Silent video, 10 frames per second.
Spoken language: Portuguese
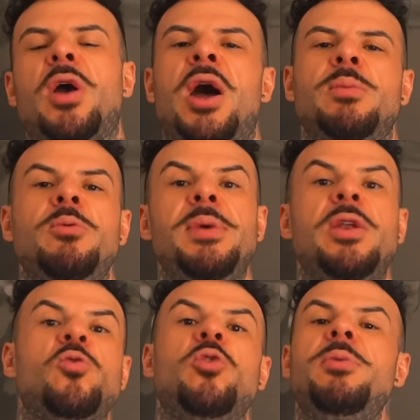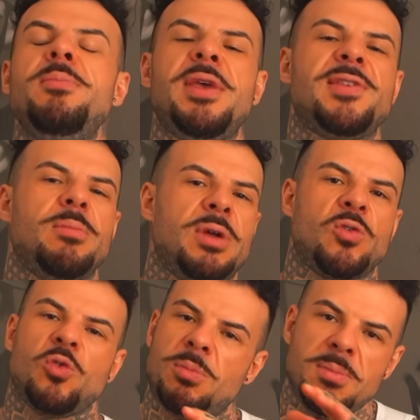carbo, menos sobremesa. Mano,
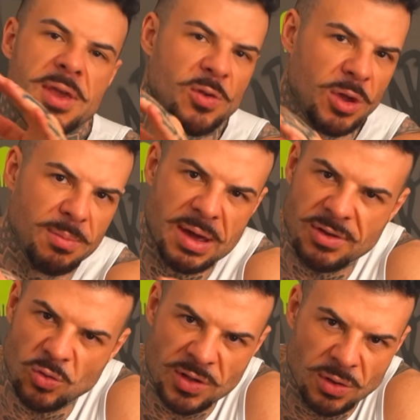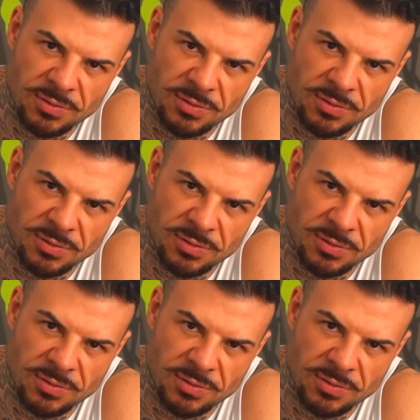sobremesa é o que mais vai zoar seu